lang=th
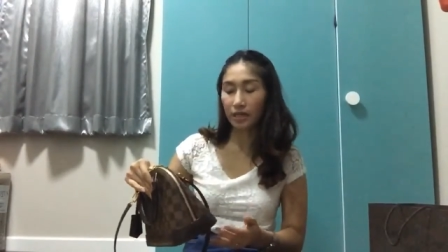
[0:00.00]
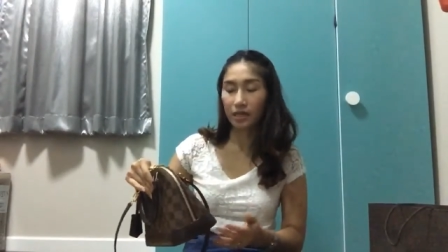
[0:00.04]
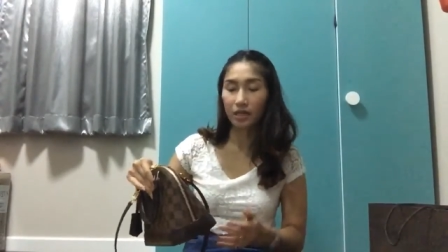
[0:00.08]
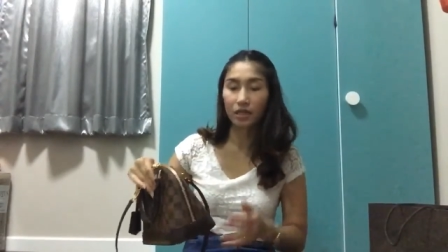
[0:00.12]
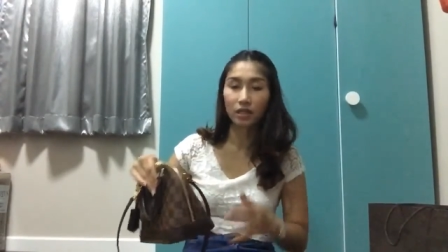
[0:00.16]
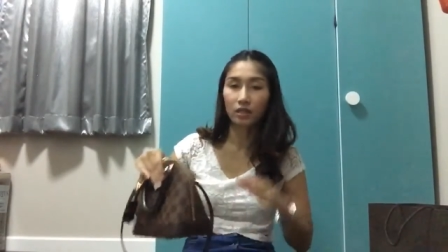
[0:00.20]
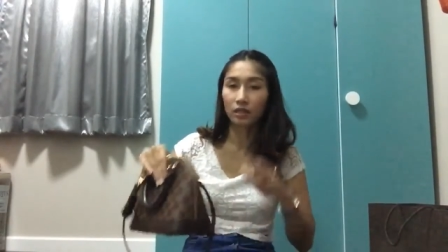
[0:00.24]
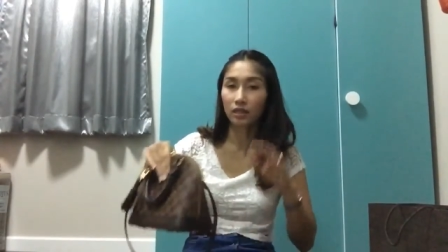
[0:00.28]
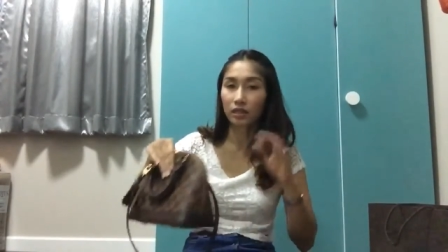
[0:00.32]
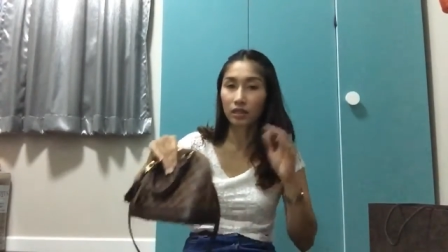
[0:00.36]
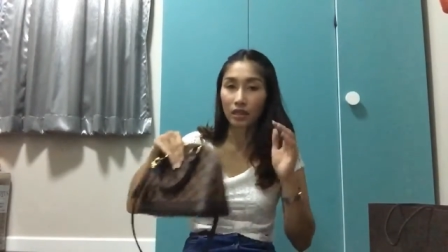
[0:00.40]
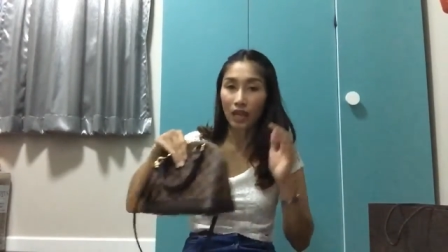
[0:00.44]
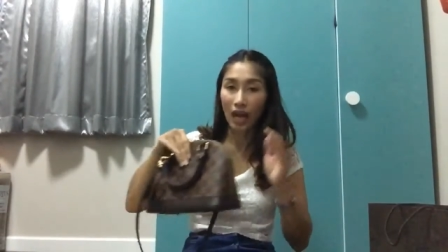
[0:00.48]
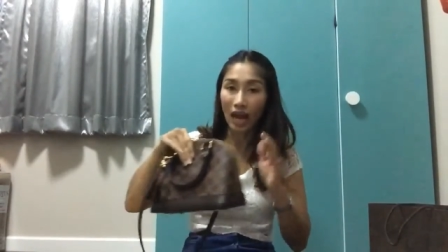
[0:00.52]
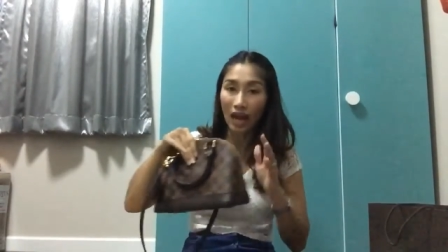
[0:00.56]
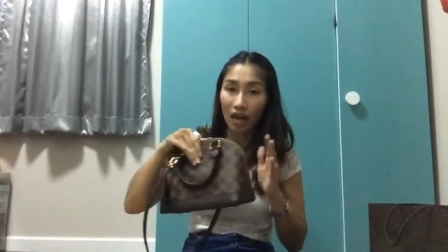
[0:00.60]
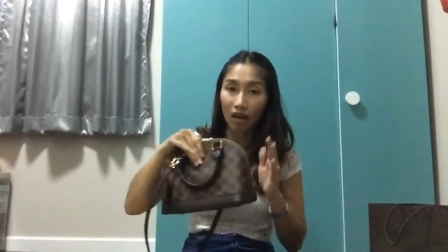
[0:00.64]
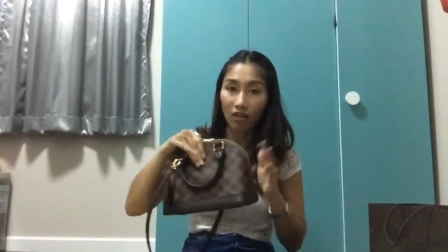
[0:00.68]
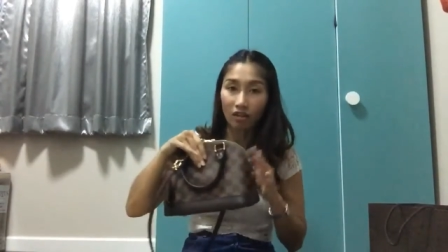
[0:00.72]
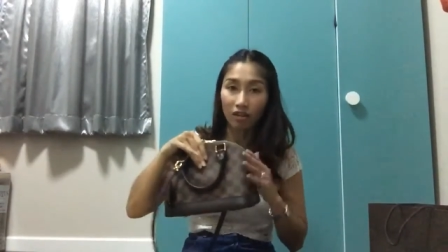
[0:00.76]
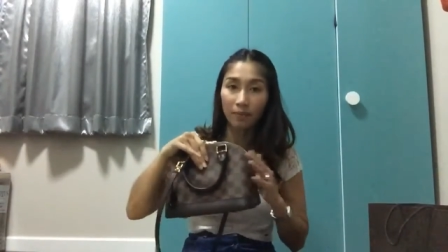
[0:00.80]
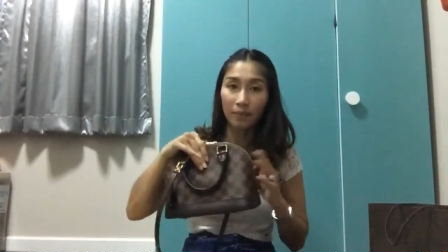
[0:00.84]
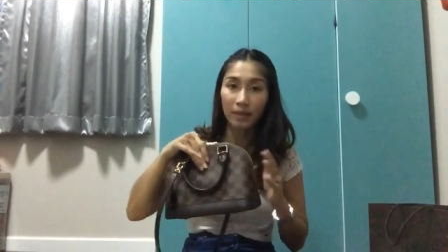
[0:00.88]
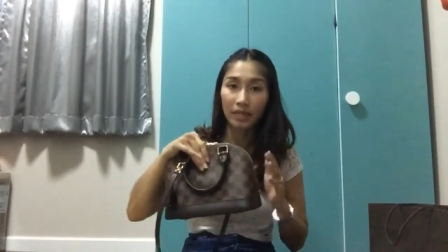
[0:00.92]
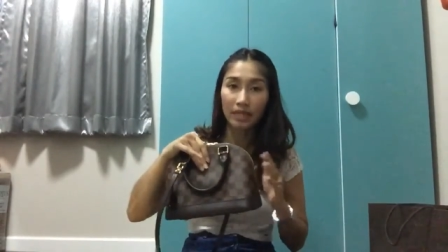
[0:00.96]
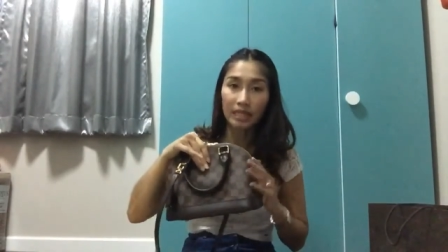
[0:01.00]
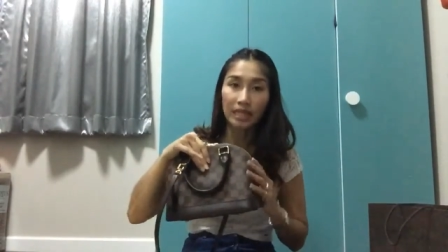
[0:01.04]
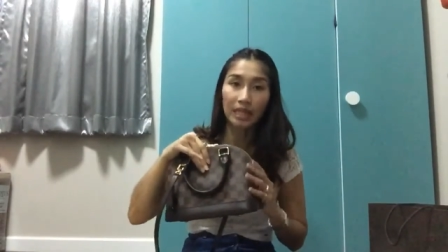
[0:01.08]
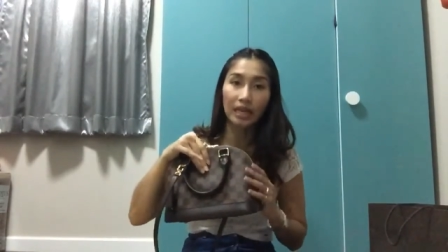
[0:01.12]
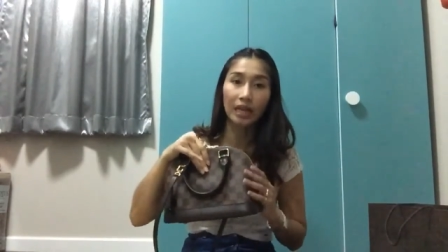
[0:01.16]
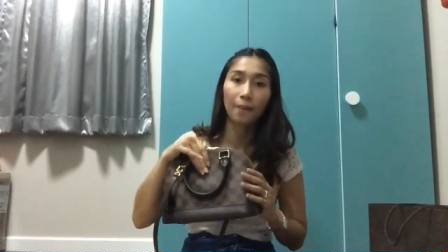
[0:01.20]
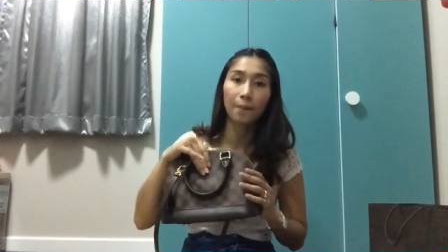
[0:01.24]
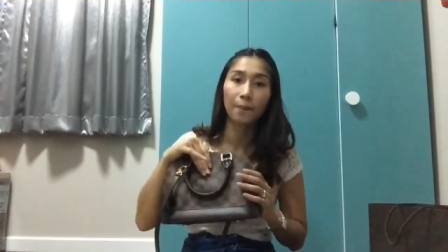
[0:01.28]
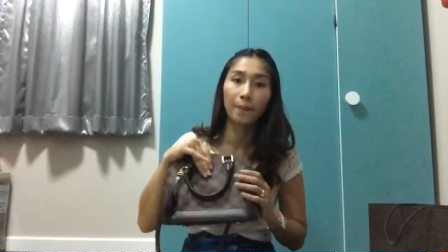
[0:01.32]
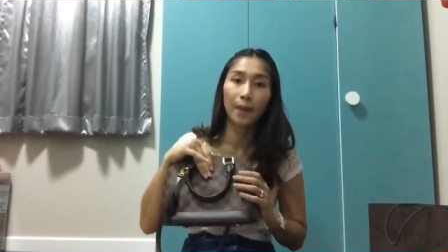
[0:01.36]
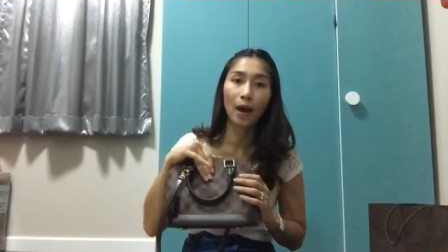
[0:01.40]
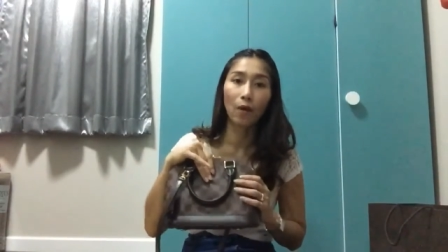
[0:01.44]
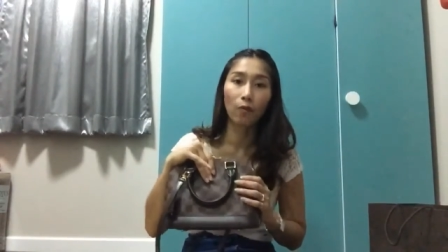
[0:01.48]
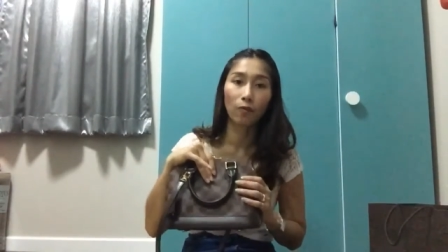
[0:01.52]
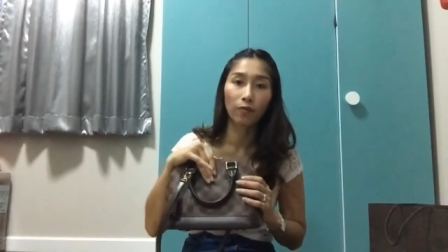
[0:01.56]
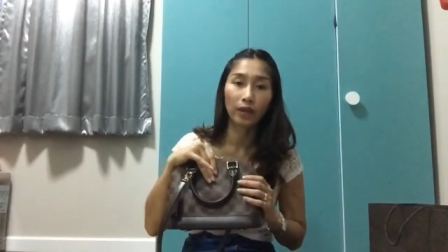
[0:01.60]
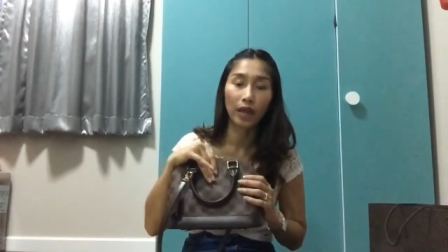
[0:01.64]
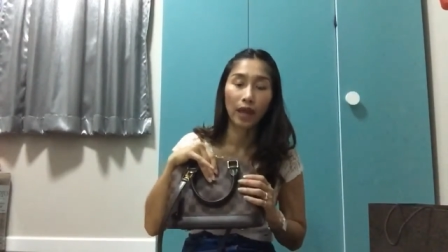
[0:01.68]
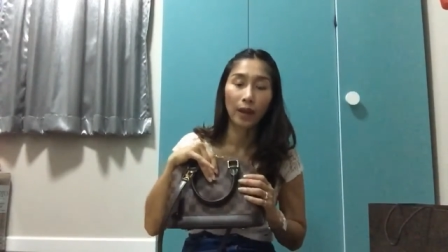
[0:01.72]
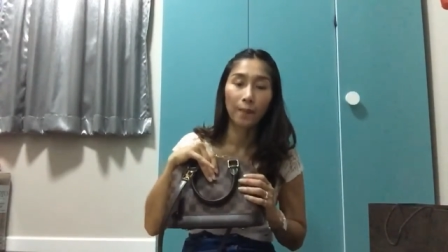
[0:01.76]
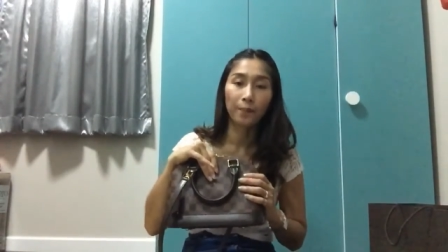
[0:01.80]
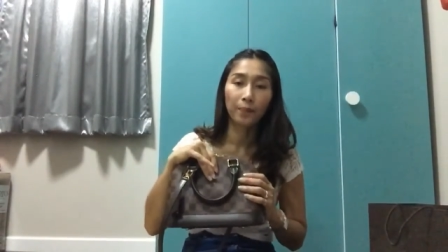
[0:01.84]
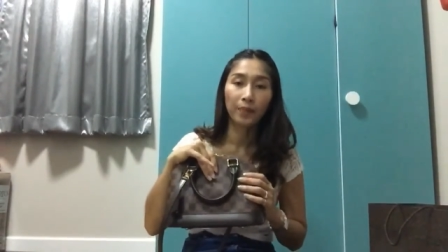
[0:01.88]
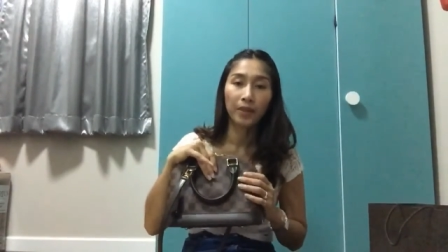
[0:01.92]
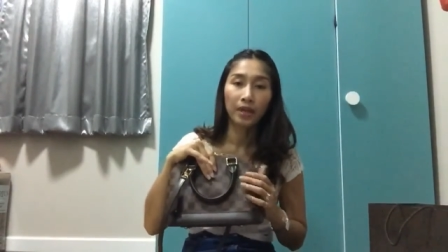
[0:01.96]
ซึ่งถ้าเรายังไม่ได้ใช้กระเป๋า
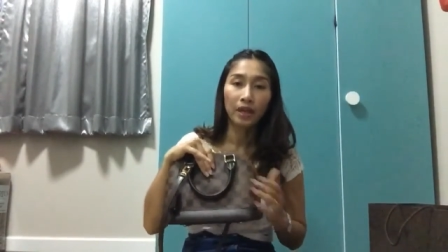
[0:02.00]
เนี่ย